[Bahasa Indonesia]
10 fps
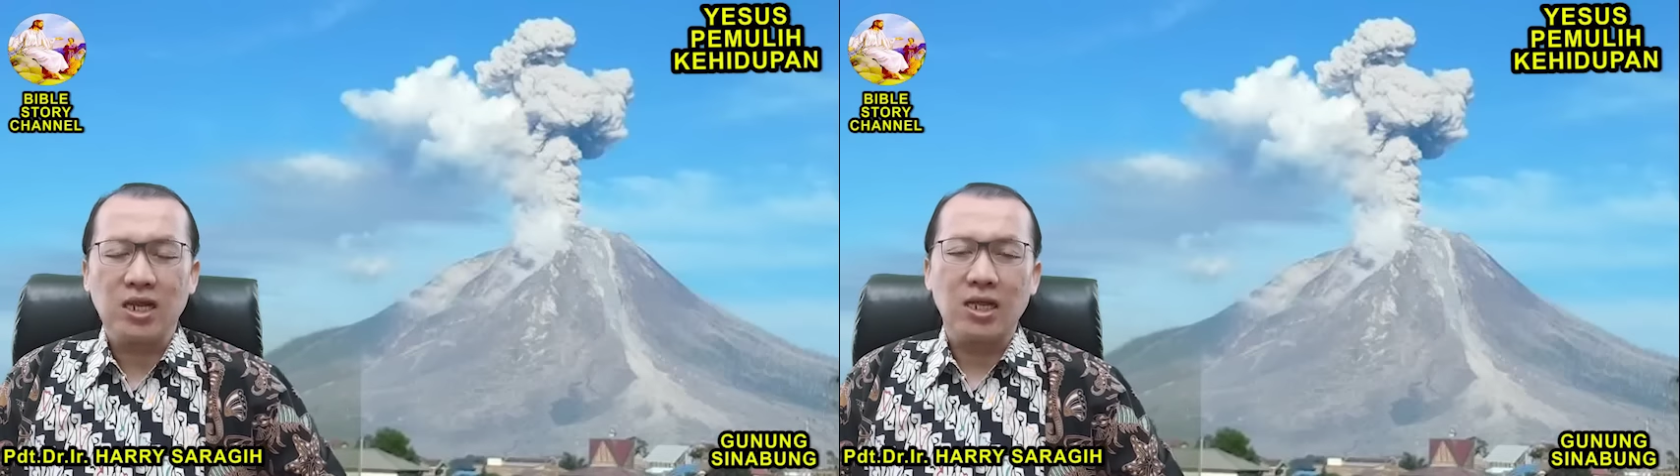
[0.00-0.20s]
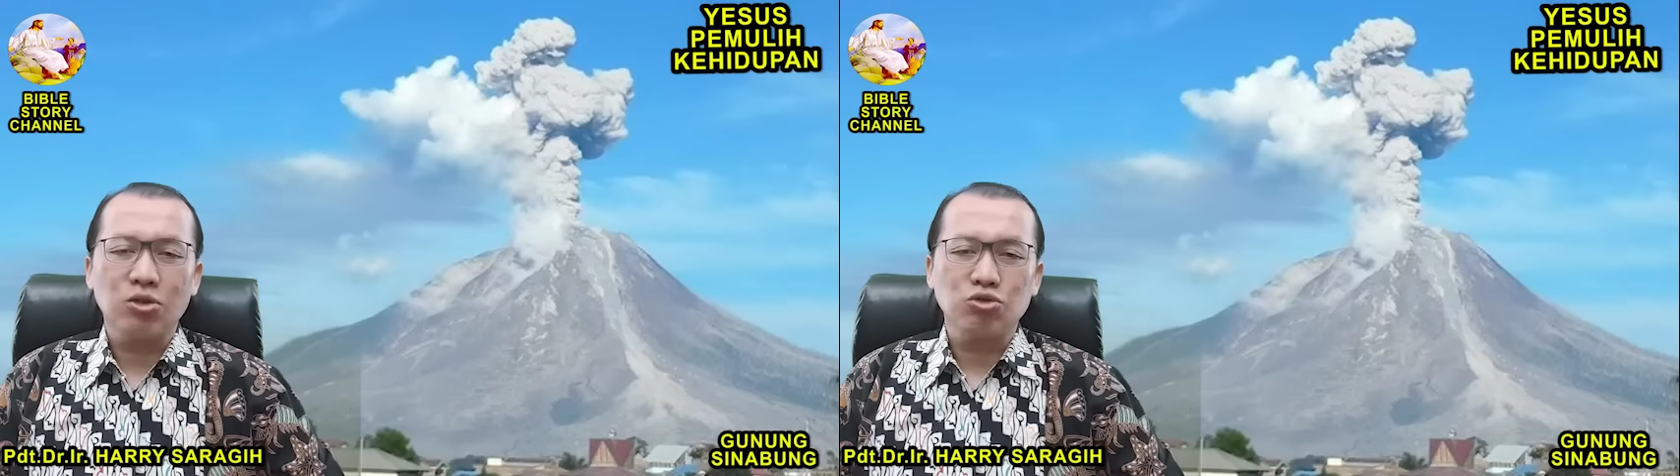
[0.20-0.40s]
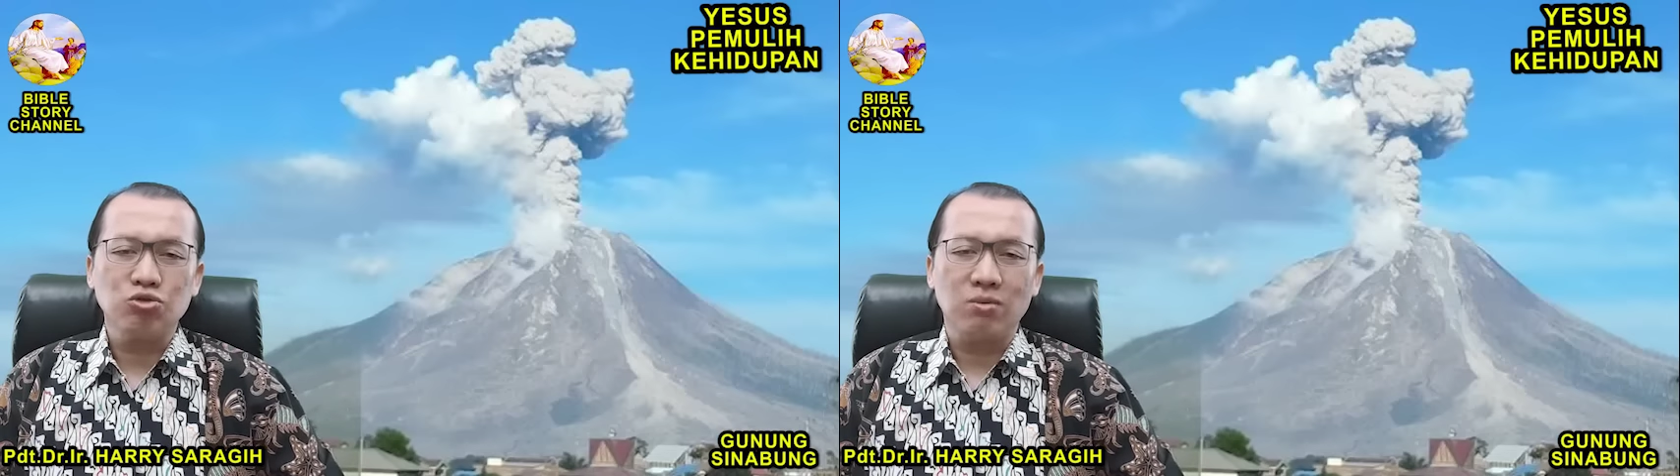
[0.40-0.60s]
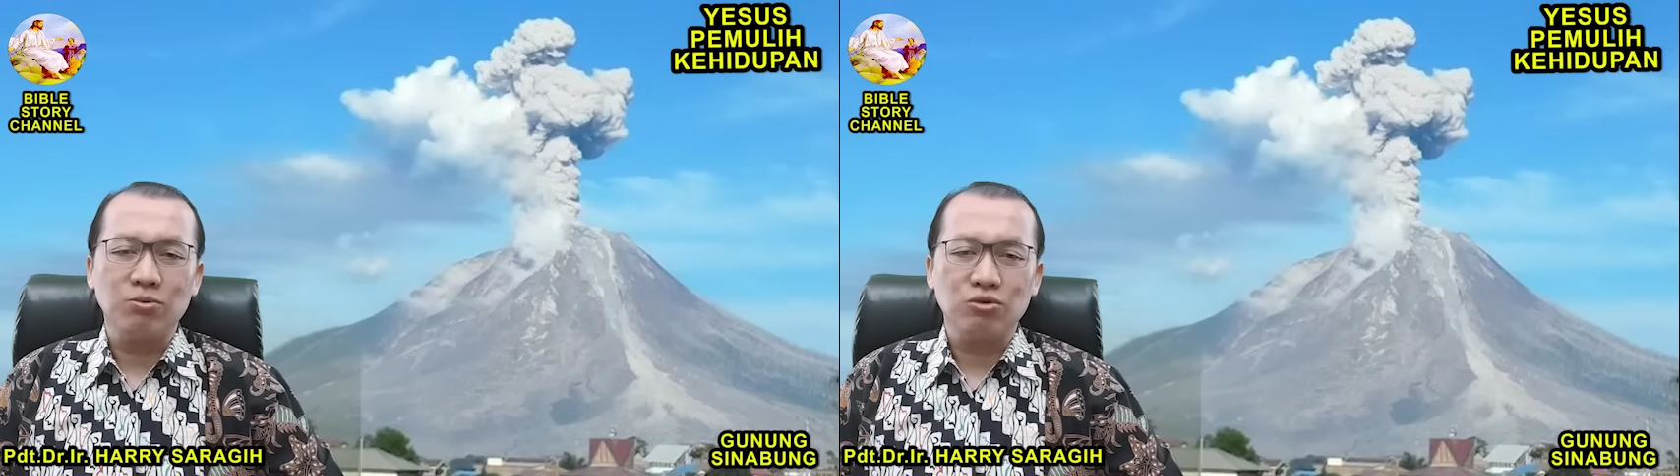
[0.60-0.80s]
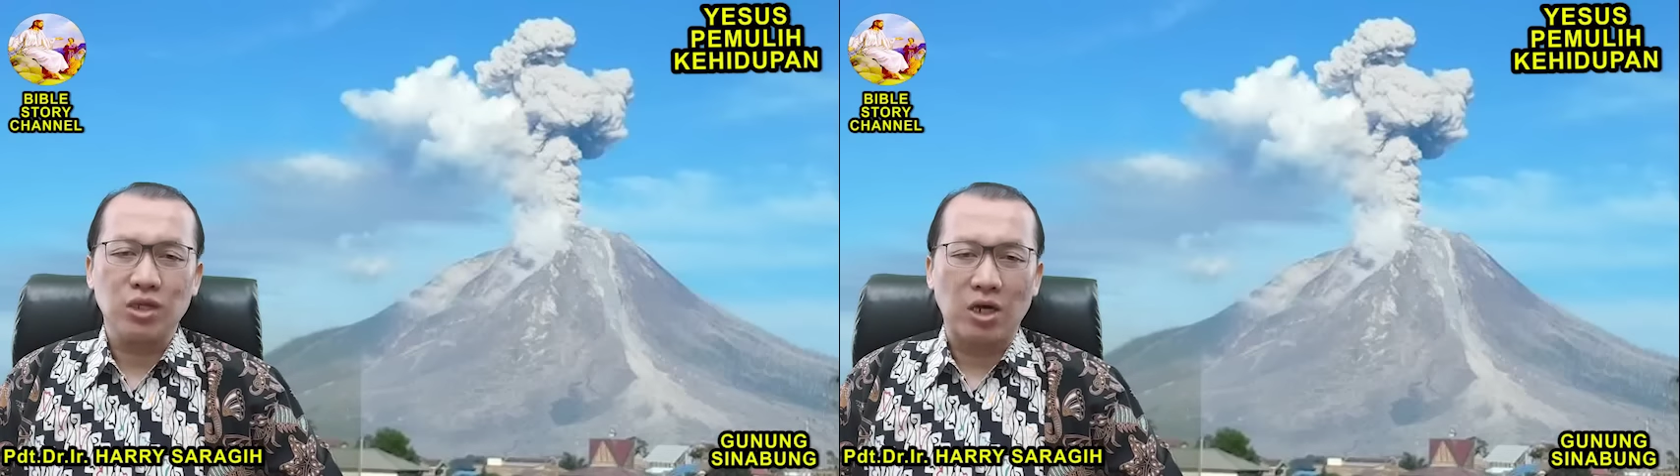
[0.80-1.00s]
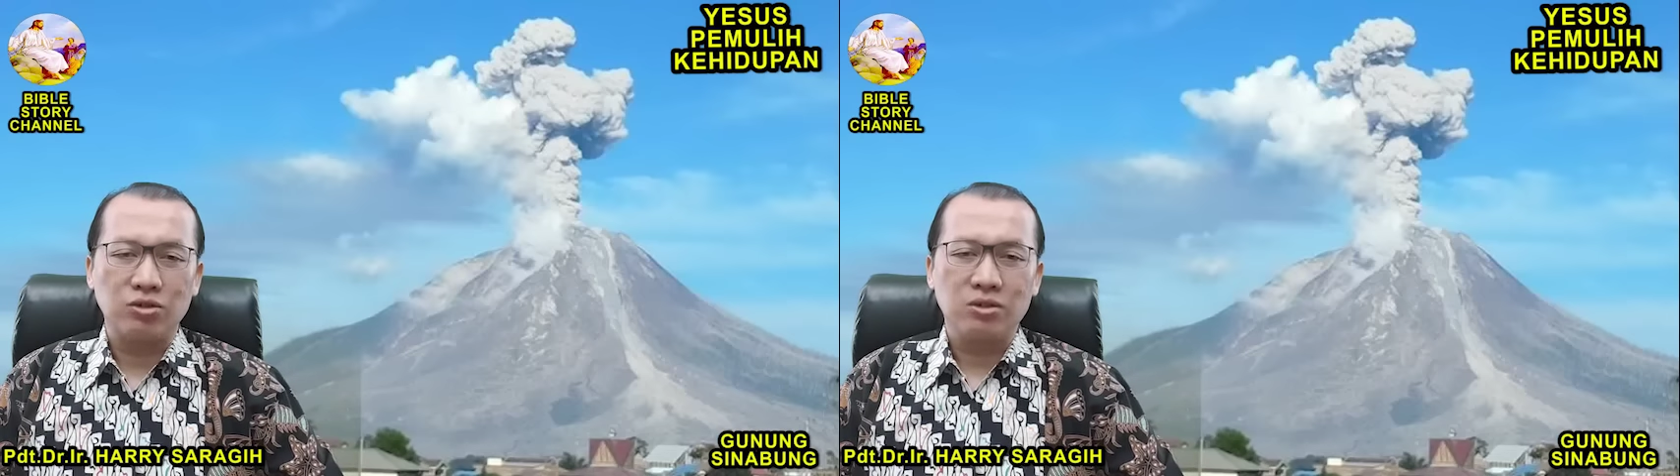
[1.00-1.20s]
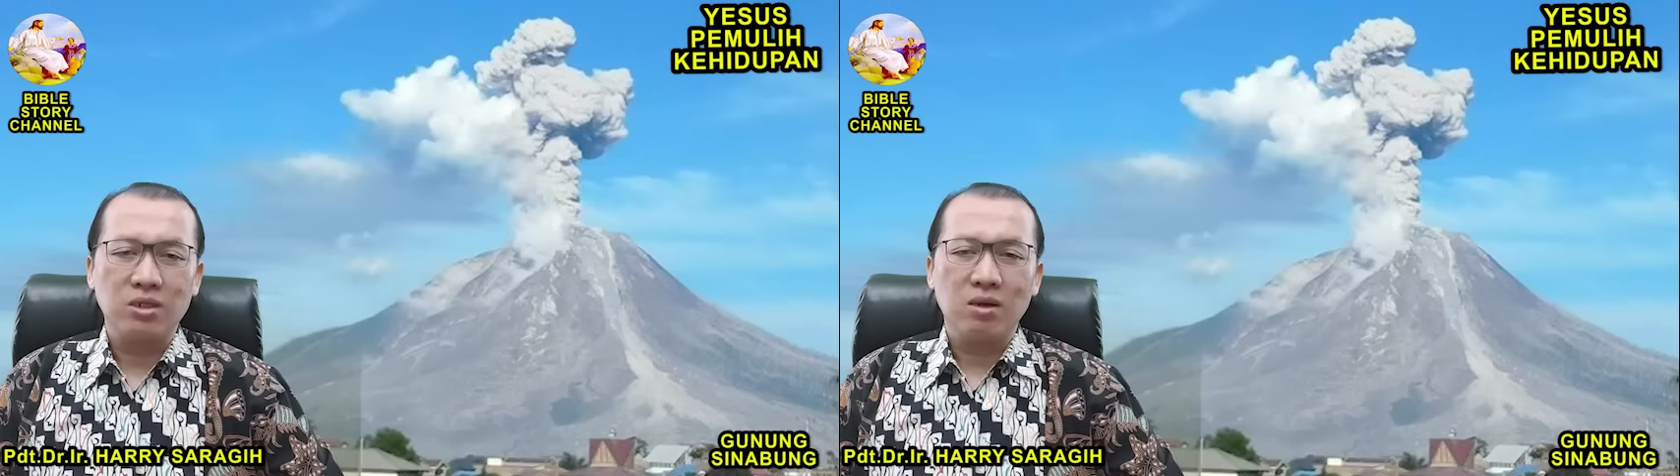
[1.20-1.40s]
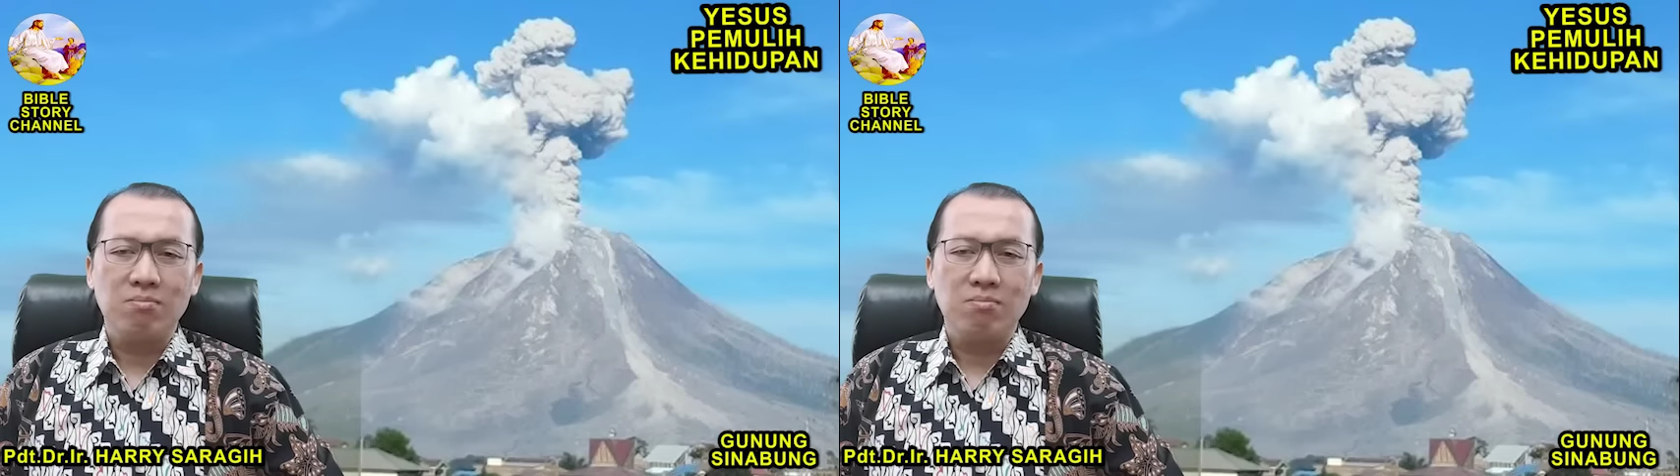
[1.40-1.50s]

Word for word: 120 tahun,